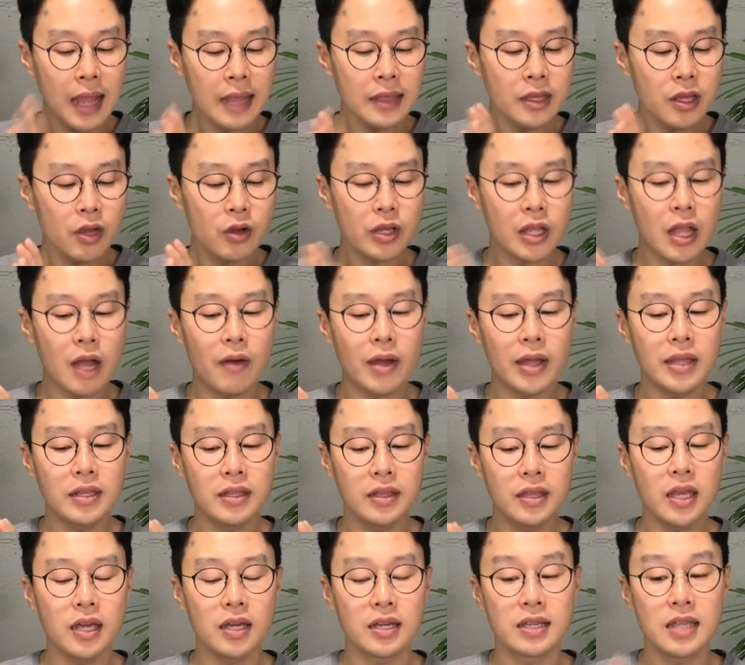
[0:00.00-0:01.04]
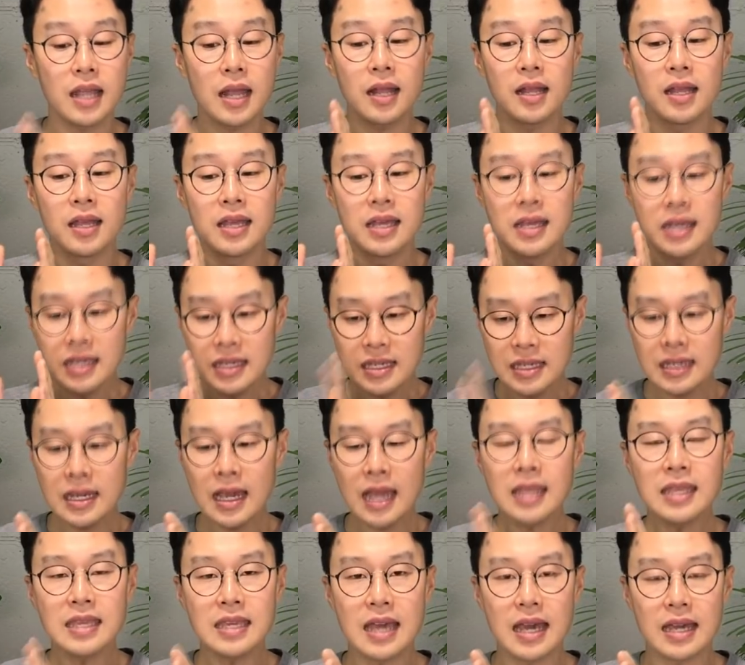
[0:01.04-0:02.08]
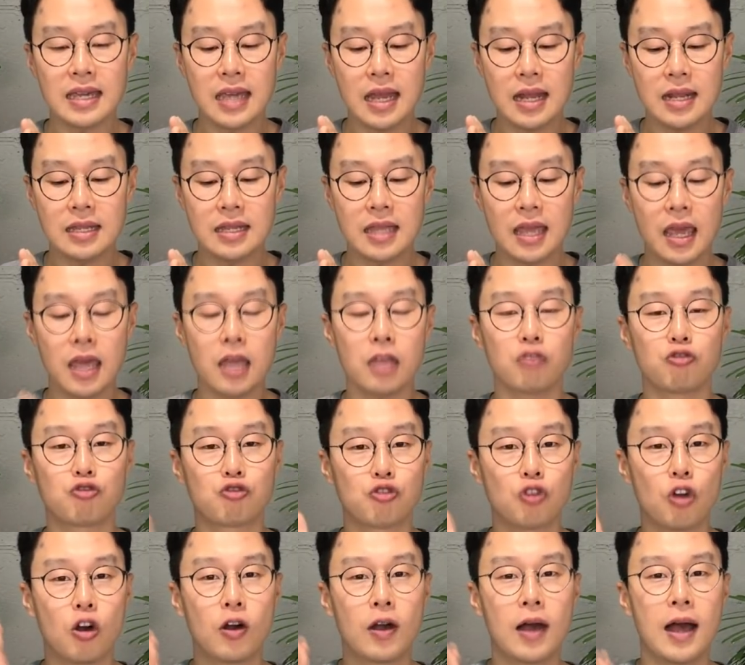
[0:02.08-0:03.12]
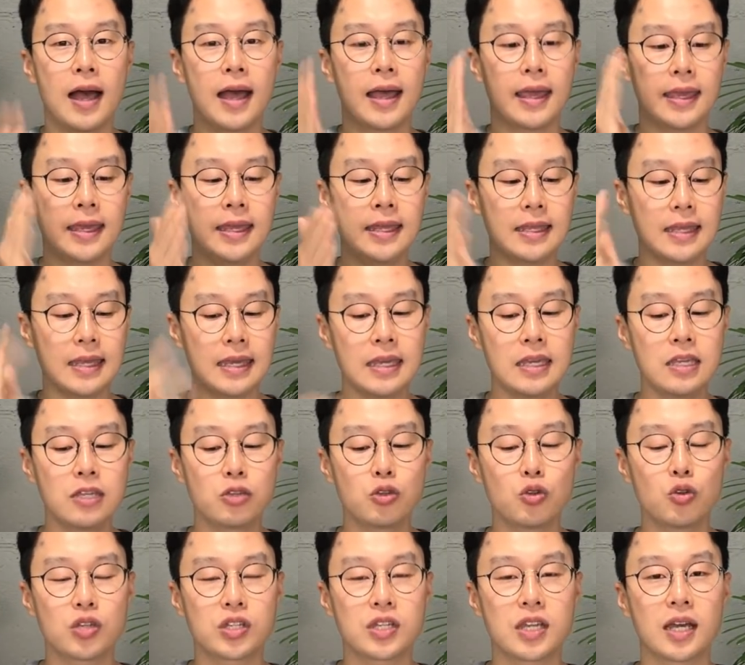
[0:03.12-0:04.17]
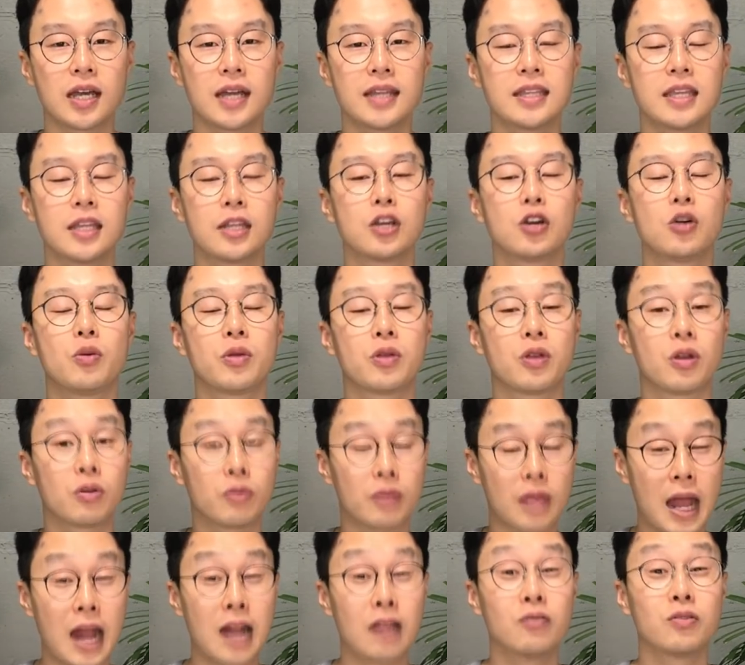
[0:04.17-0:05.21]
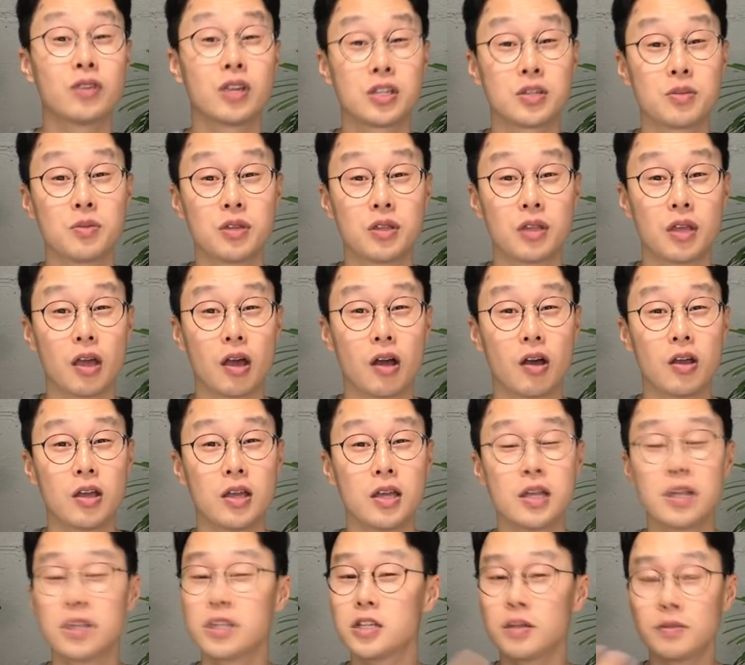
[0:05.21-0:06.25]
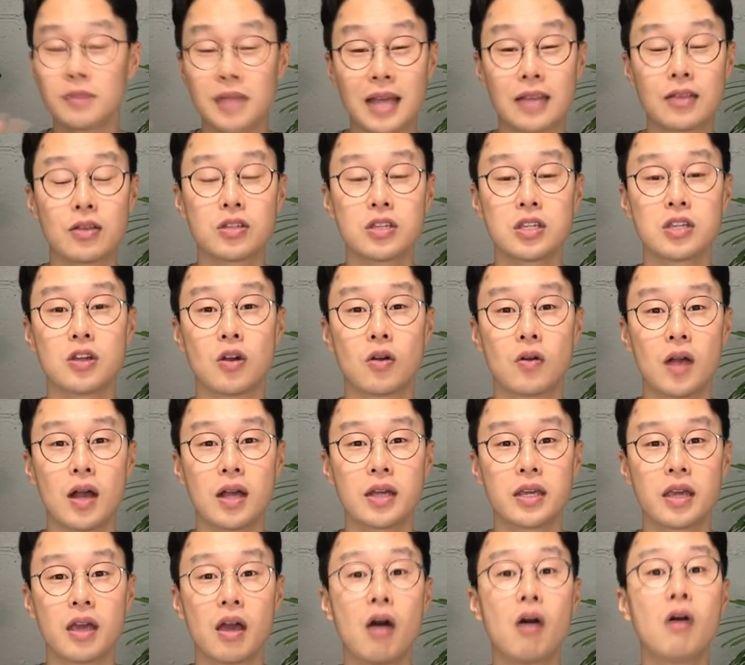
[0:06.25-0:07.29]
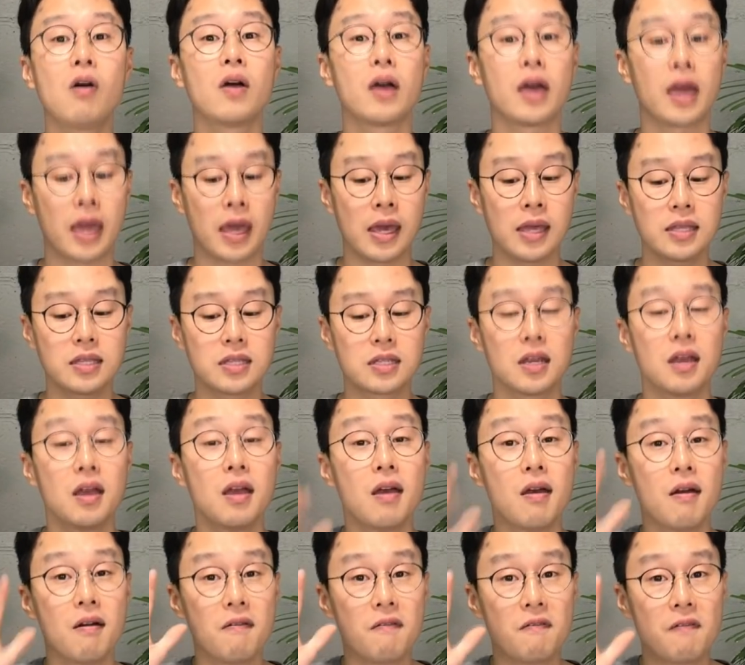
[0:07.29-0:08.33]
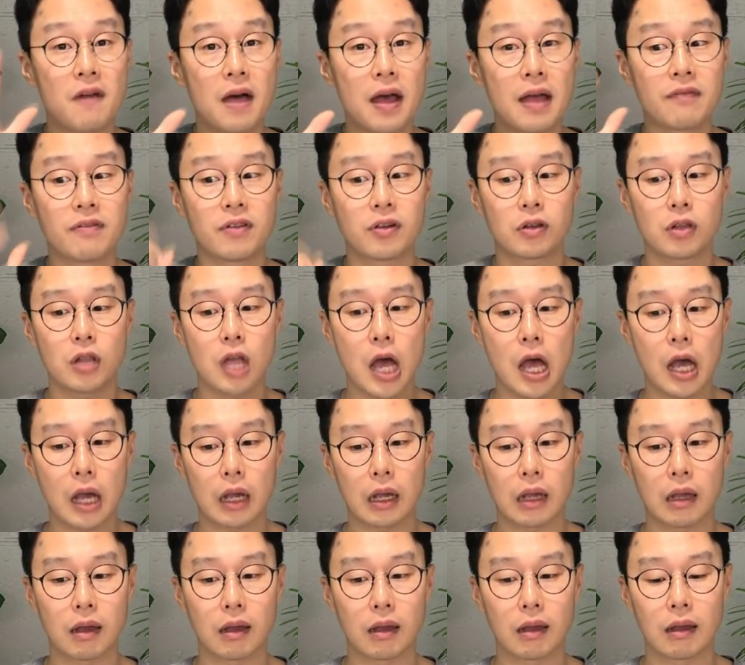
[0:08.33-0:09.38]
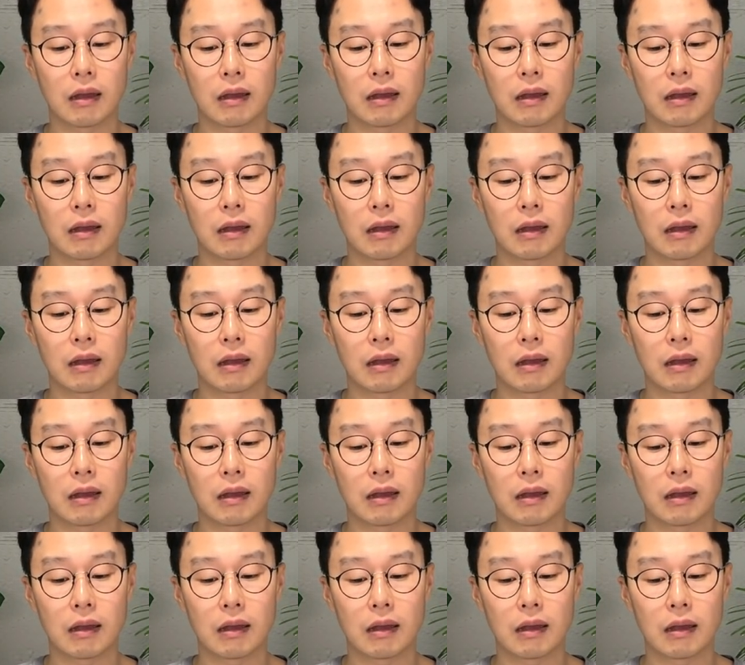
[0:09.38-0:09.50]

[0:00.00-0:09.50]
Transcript: 하는 게 여기 나와 있는데 그냥 시간 이야기할 때 주어가 it is로 시작한다는 것만 여러분 알고 계시면 돼요. 지금 5시 정각이에요. It's 5 o'clock.